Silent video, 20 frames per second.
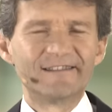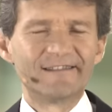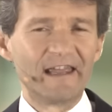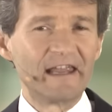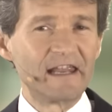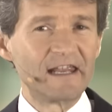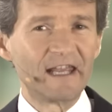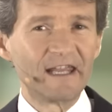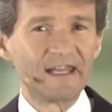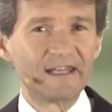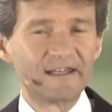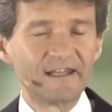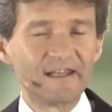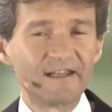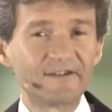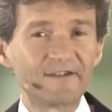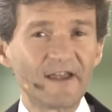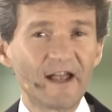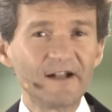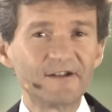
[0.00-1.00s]
denke ich, die
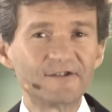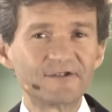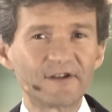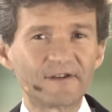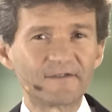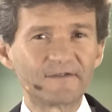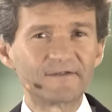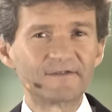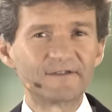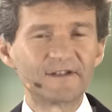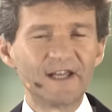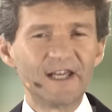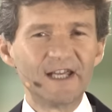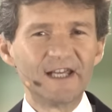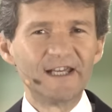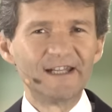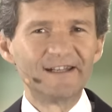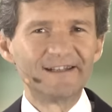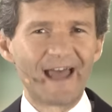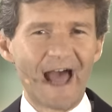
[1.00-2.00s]
Gesellschaft,
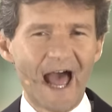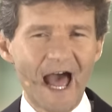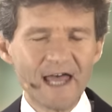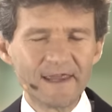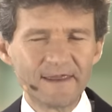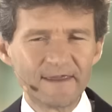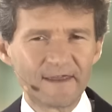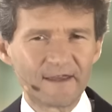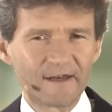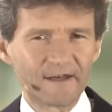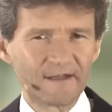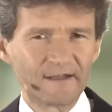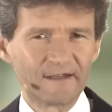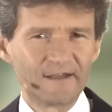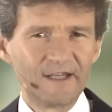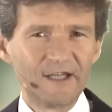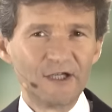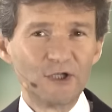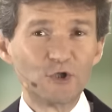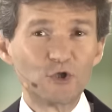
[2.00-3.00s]
der andere
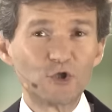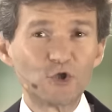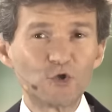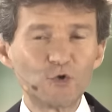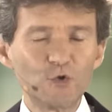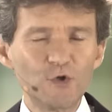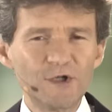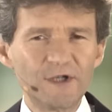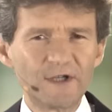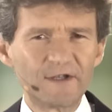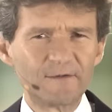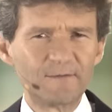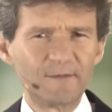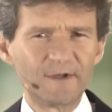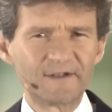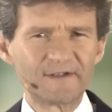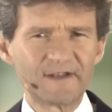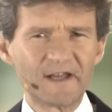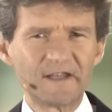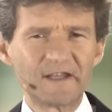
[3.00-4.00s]
schuldet
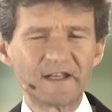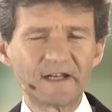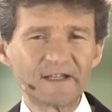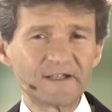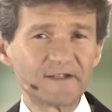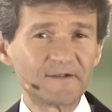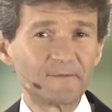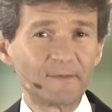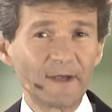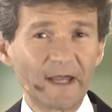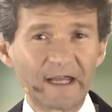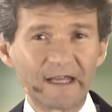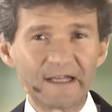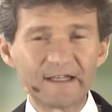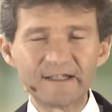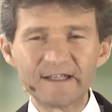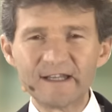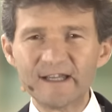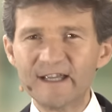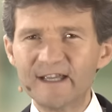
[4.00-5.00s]
mir seinen
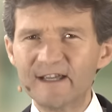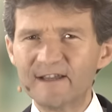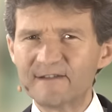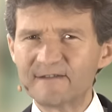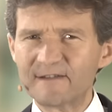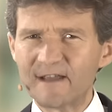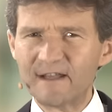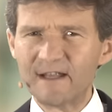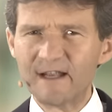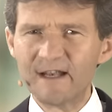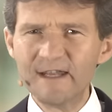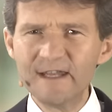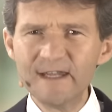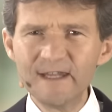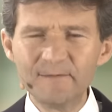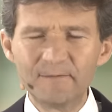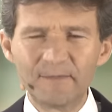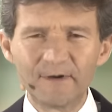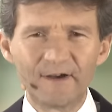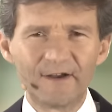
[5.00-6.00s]
Respekt, seine
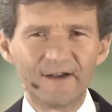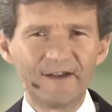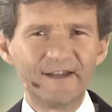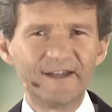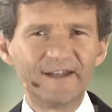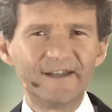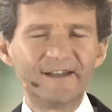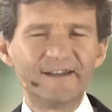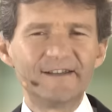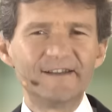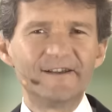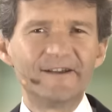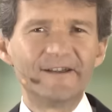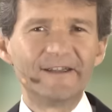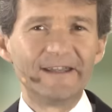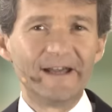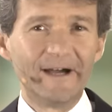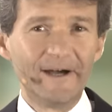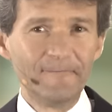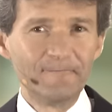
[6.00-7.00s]
Liebe,
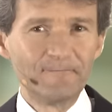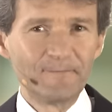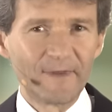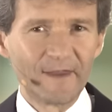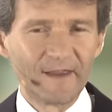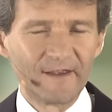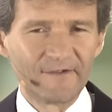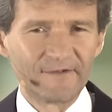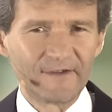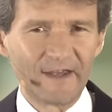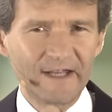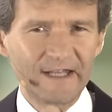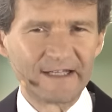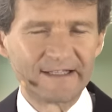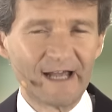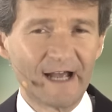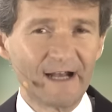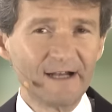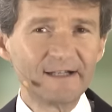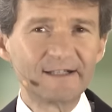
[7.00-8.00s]
ja, seine
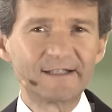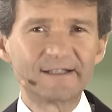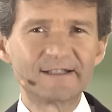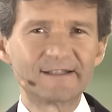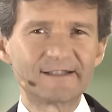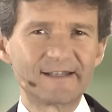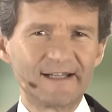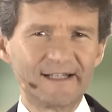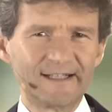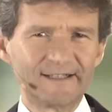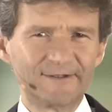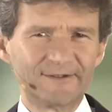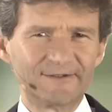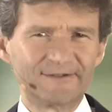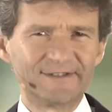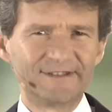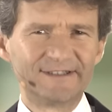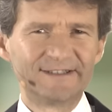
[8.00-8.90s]
Danksagung.